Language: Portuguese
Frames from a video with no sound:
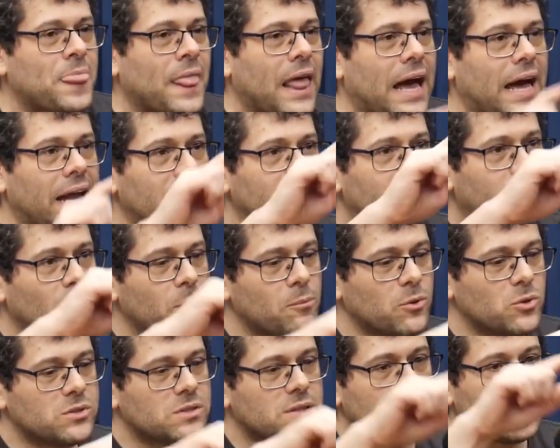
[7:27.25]
Aí ele foi
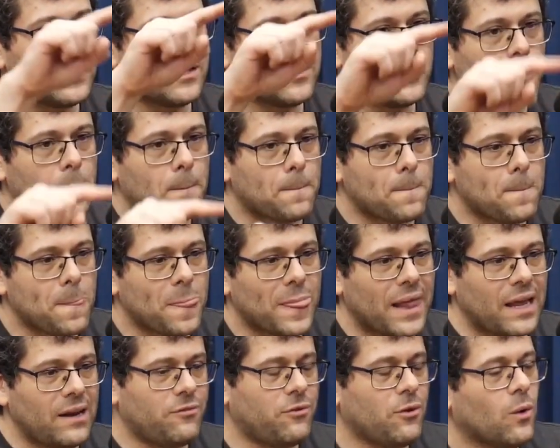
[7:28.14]
mostrando.
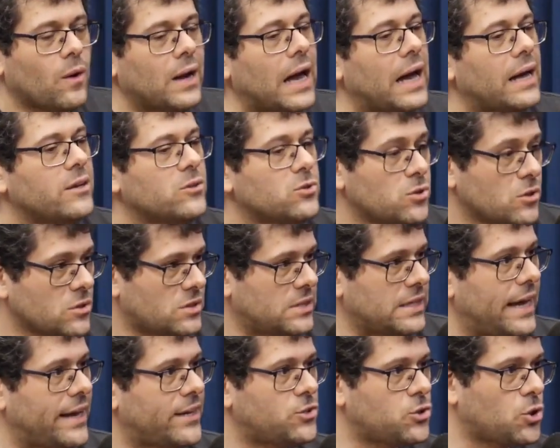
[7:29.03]
Ele falou, cara, eu sou
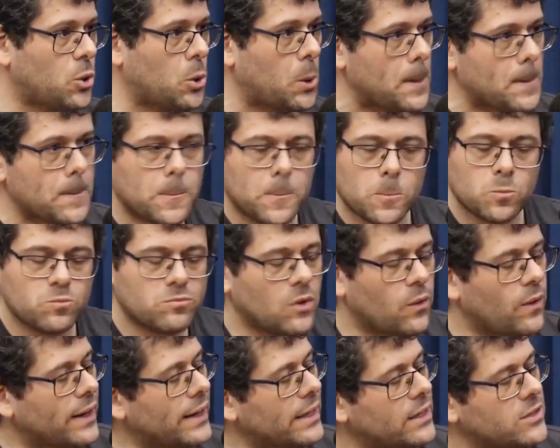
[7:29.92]
cético,
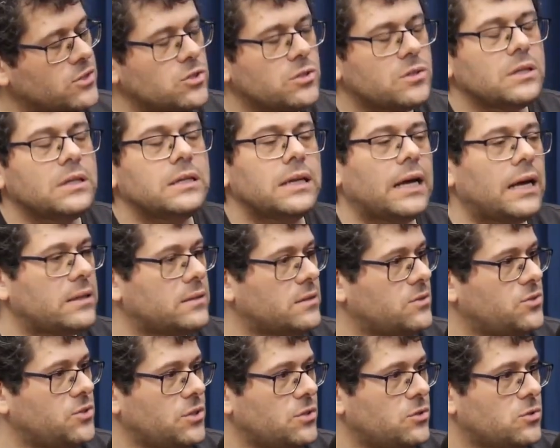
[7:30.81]
não acredito em
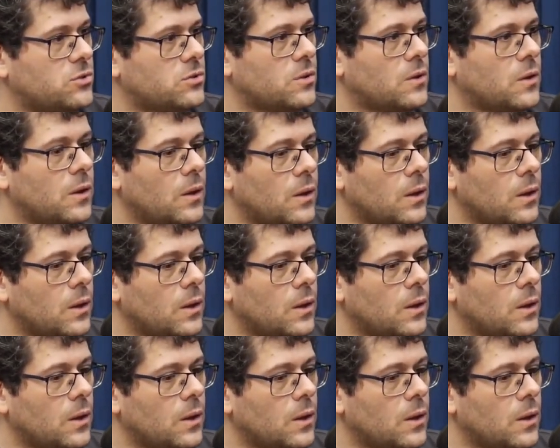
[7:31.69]
nada disso.